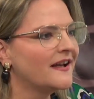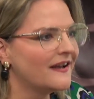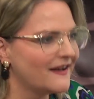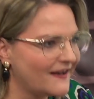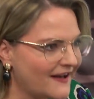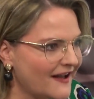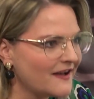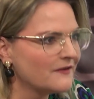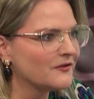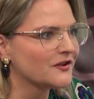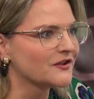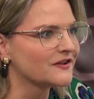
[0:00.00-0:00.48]

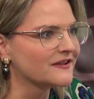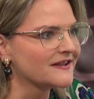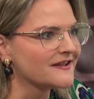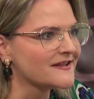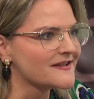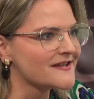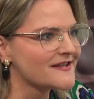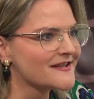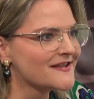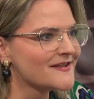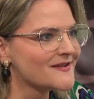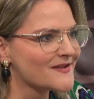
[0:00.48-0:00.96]
leiwand
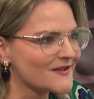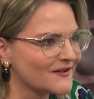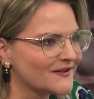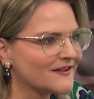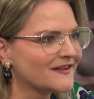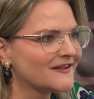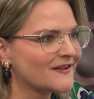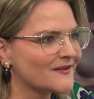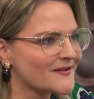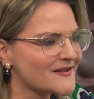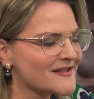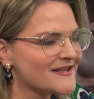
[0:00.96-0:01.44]
ist,
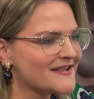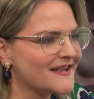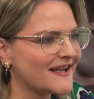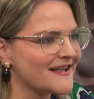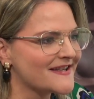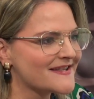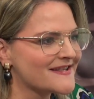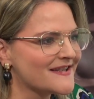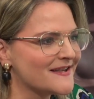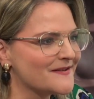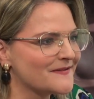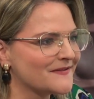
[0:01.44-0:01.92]
sondern auch sehr,
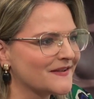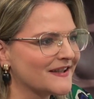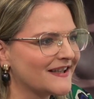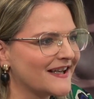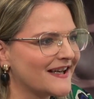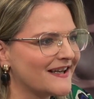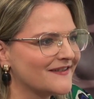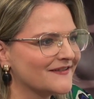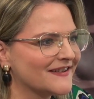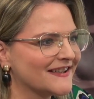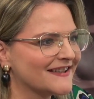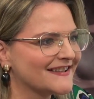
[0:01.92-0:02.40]
sehr viel
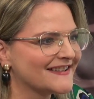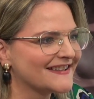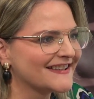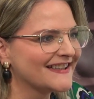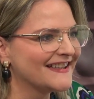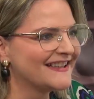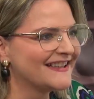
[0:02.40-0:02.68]
Arbeit. Das